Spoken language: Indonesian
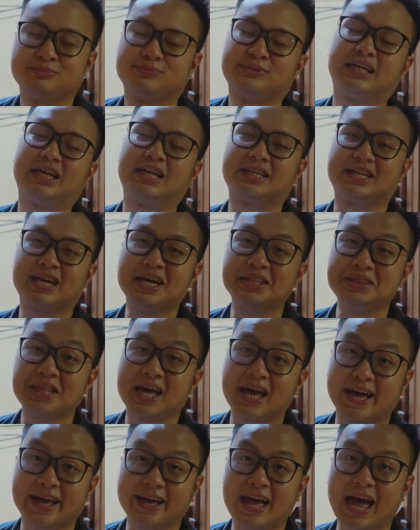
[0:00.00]

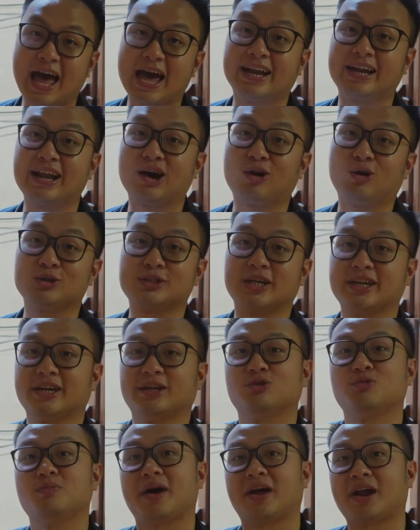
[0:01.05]
ternyata anak kosannya
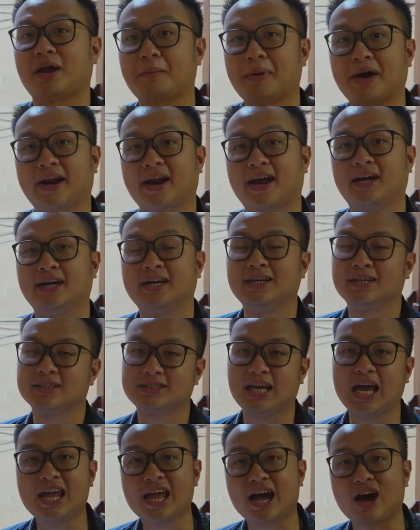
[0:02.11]
tuh marah-marah
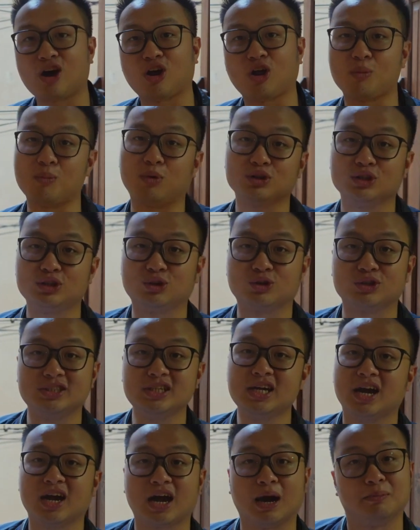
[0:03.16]
saya kalau mau tidur
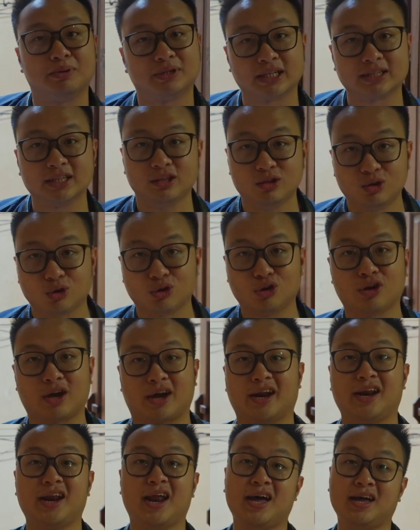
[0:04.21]
siang nggak bisa tidur
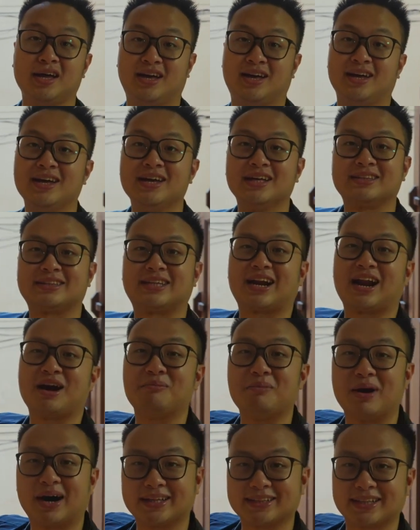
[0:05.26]
karena terang
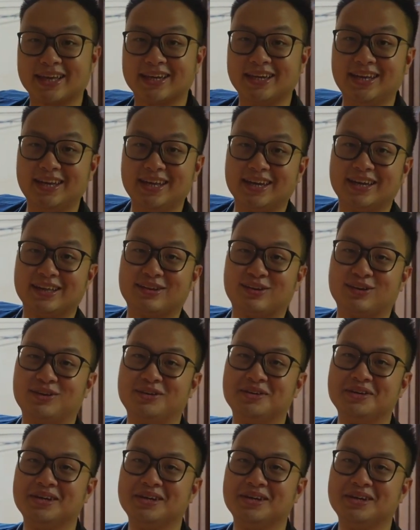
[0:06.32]
banget kayak gitu loh